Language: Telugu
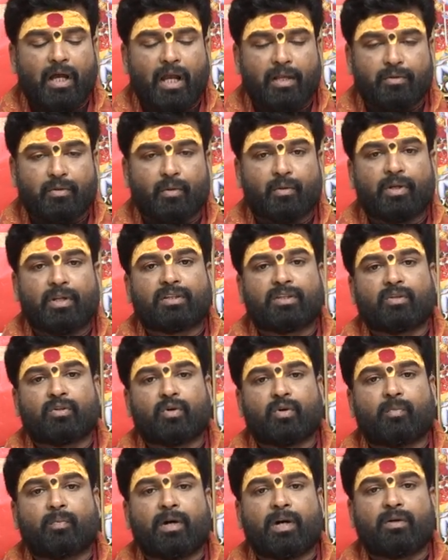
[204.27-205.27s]

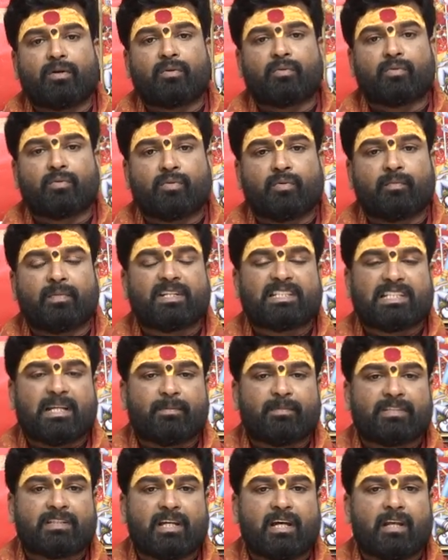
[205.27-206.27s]
అన్యోన్యతతో పాటు కుటుంబ
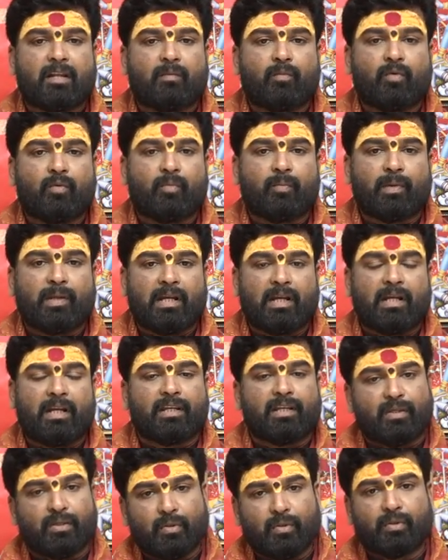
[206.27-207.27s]
సంసారము పిల్లల
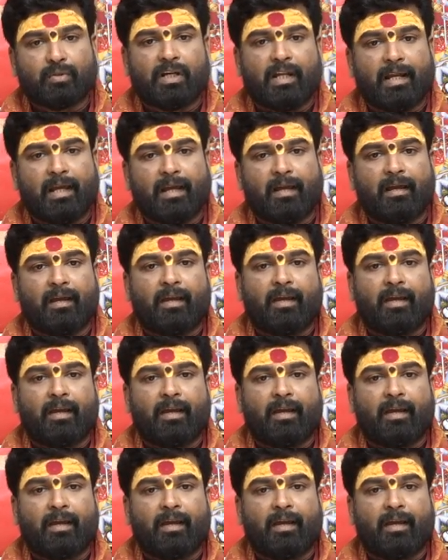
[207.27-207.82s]
ఎదుగుదల